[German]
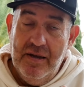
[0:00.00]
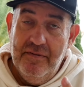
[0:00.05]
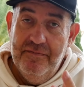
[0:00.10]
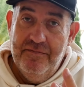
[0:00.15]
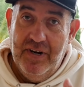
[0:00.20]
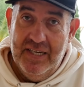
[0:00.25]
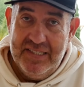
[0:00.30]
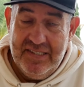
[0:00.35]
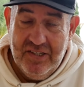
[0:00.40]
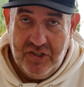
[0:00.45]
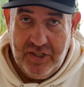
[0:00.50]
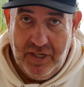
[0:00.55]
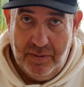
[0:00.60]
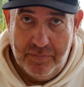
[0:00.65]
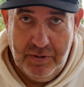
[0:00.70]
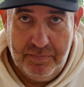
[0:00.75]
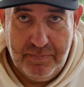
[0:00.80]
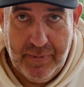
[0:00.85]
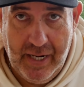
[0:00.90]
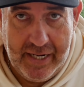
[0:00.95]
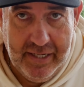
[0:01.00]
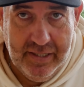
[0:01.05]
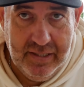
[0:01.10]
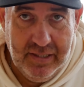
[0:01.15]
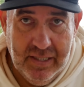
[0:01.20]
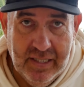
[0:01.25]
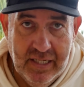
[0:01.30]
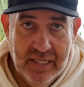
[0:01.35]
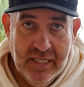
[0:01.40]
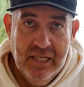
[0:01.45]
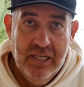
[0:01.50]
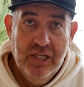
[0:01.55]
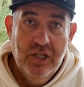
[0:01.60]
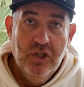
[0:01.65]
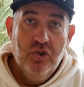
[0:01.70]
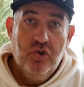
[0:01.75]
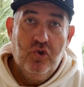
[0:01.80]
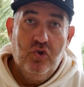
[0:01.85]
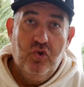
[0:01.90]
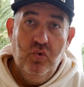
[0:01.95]
Was ich damit meine,
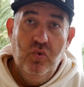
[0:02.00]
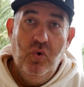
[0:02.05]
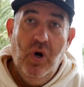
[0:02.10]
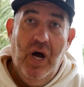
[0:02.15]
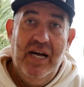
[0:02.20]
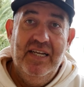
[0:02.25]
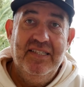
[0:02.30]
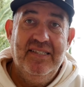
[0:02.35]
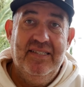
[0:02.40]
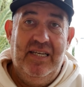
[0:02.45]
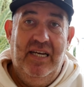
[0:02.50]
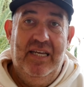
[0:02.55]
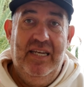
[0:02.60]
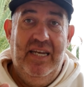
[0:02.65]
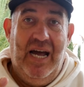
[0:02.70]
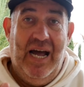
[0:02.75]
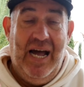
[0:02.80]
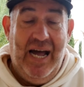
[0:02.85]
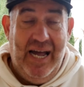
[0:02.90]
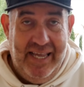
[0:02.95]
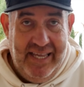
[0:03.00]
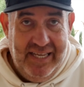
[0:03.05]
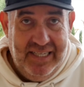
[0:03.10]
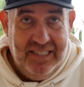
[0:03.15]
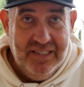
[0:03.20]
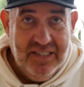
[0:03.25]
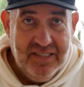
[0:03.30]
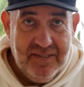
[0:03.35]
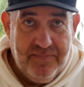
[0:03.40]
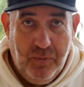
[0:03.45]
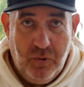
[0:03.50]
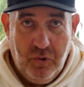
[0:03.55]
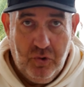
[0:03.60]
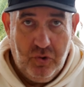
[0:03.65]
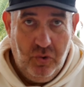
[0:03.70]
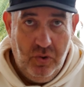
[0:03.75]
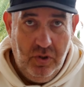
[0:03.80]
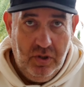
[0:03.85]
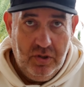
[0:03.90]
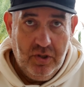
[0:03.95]
du hast ein eigenes
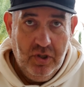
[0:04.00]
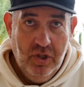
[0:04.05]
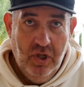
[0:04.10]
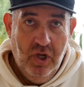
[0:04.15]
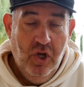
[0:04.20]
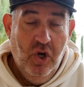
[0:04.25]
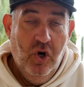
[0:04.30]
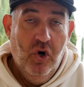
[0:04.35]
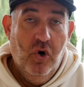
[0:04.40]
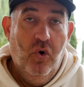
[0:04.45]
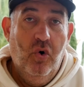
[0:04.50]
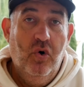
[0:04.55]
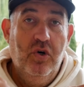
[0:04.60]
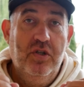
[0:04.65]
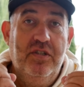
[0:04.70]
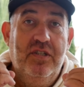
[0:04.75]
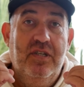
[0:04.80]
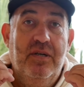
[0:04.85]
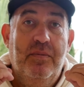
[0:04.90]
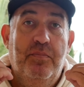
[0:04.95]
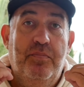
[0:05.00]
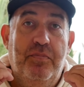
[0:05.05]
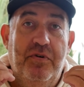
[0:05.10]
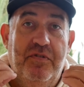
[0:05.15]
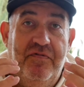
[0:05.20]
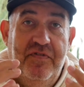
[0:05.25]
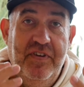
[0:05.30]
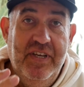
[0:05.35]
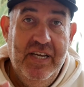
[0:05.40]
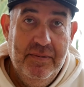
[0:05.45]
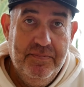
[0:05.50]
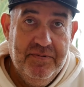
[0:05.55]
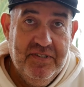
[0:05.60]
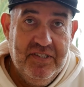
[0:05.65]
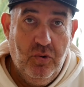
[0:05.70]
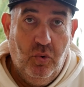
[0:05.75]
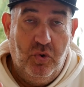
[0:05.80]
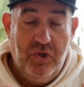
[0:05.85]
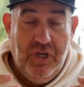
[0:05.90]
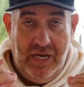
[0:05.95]
Produkt und
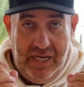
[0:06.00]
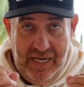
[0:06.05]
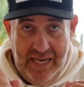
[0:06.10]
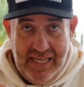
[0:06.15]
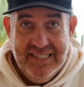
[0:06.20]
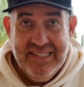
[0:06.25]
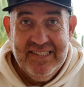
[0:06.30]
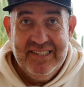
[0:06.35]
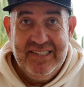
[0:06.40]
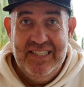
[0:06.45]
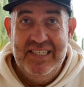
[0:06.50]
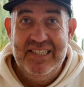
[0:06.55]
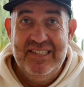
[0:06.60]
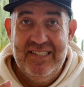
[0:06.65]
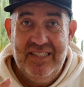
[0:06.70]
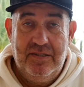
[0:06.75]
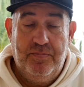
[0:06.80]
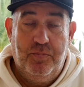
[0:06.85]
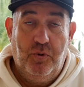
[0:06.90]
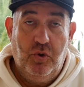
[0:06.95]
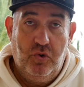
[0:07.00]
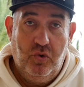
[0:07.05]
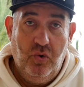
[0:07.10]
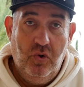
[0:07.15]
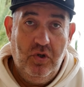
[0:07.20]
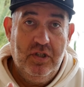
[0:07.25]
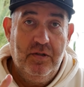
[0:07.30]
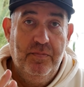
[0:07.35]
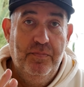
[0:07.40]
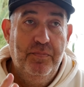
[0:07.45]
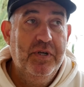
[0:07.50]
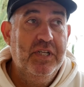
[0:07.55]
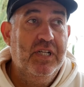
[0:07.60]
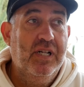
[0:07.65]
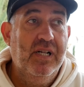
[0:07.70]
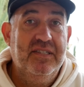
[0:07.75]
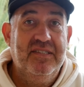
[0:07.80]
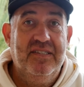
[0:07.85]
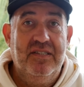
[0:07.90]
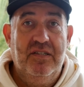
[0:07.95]
bewirbst oder lässt dieses Produkt
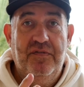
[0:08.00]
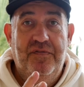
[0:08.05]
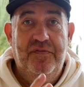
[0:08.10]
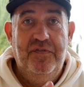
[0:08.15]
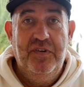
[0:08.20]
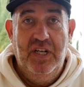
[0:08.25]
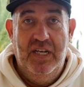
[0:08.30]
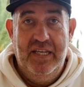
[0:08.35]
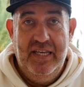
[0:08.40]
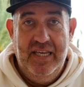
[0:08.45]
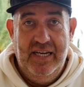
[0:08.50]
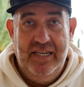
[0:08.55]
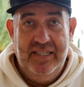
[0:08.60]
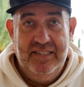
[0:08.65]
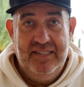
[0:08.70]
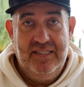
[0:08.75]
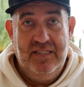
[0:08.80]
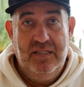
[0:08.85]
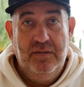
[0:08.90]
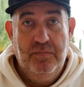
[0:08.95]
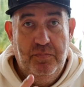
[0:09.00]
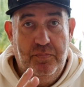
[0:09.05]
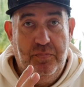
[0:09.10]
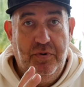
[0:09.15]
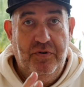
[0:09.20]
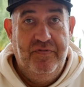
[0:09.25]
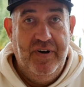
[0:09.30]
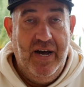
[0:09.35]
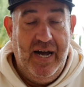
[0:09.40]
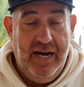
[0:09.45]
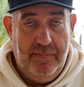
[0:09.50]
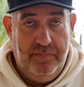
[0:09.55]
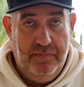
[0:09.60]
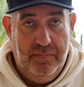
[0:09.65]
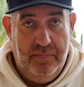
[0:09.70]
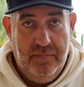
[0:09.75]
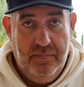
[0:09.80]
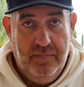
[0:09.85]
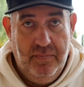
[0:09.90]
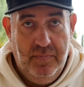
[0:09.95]
mittels Affiliates bewerben.
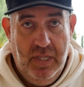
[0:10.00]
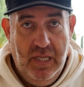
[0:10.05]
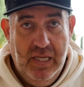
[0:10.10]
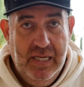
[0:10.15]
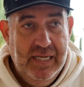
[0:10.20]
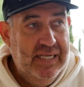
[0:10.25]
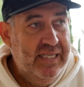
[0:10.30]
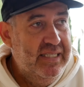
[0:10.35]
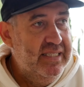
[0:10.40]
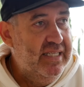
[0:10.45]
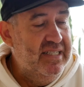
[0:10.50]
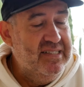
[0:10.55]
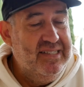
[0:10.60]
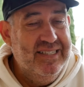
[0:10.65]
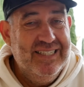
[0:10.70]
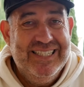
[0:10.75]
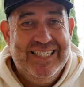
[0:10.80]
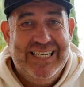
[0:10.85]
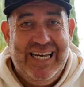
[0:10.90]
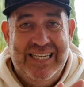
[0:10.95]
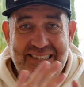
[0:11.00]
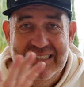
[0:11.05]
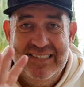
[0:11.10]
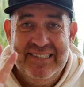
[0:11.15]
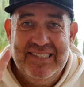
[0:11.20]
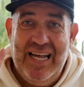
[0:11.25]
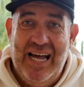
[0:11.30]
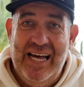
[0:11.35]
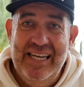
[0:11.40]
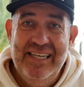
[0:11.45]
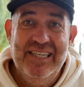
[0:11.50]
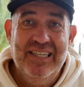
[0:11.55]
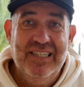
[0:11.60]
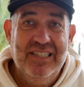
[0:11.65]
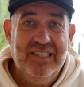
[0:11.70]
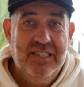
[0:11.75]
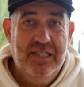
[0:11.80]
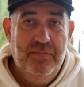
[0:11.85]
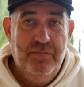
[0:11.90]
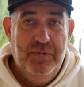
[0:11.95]
Das ist eine ganz
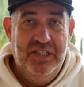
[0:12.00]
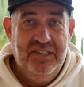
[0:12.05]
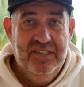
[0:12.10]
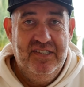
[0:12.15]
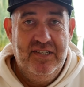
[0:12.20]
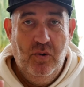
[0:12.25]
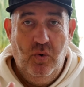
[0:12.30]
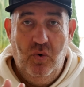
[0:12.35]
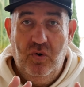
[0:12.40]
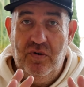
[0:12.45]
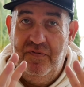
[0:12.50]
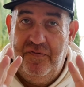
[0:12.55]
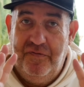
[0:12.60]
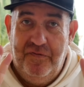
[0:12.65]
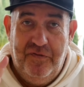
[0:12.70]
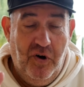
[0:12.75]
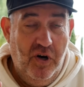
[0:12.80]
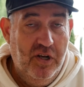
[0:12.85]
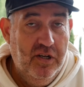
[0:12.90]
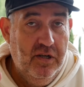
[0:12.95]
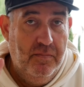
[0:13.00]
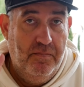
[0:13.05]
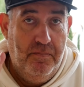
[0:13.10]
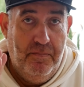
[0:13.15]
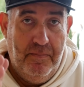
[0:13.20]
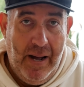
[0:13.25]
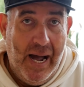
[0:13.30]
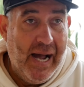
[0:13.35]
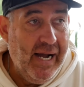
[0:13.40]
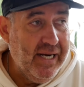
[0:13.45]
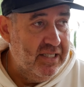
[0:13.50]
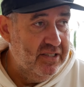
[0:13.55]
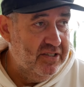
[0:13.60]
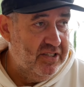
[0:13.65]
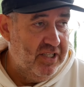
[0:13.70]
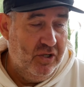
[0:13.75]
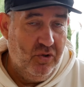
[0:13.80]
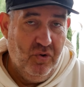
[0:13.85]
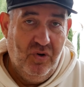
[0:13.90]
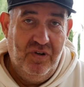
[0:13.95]
andere Dimension von
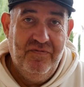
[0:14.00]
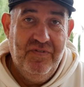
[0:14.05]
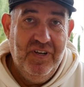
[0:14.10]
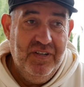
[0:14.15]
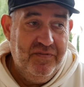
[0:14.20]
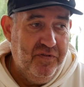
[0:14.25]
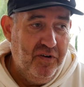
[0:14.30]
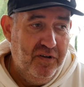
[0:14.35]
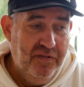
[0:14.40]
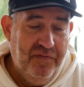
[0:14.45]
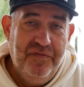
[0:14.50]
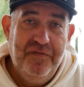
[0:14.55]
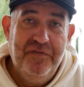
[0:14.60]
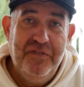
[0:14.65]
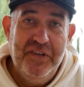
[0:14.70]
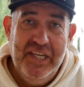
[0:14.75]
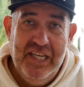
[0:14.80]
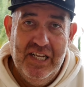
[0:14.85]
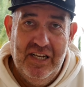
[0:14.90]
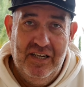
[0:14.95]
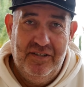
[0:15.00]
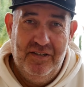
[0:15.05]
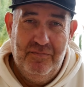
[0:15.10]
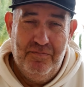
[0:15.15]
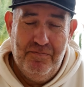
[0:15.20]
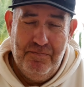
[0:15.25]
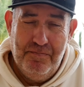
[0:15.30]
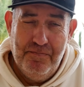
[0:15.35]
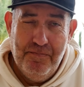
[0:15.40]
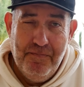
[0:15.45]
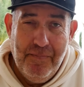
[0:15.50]
Marketing und wird von vielen